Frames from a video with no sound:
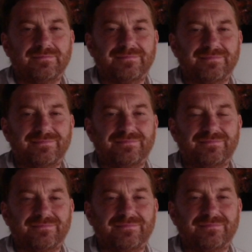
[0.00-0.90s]
pourquoi avoir
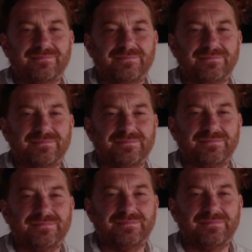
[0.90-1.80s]
choisi la
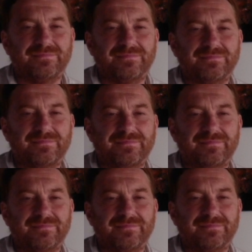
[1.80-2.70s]
plateforme euh, Champs
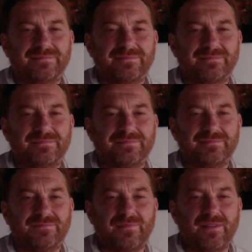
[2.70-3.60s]
Social Formation
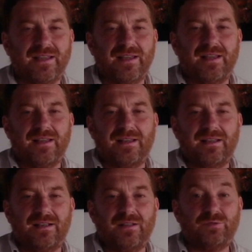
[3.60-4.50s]

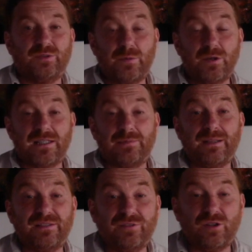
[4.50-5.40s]
Alors tout d'abord, cette
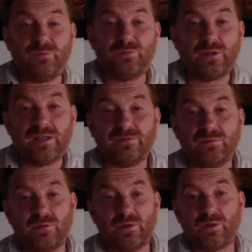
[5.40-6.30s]
plateforme, nous
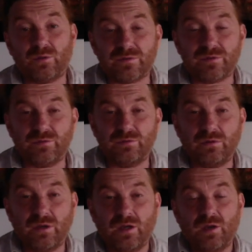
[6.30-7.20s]
l'avons euh, conçue
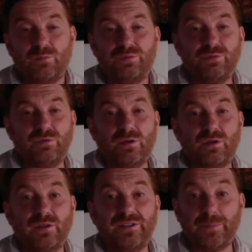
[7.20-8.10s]
pour
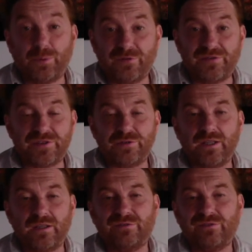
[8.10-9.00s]
des
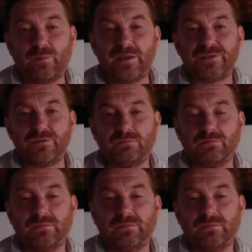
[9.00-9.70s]
professionnels en formation.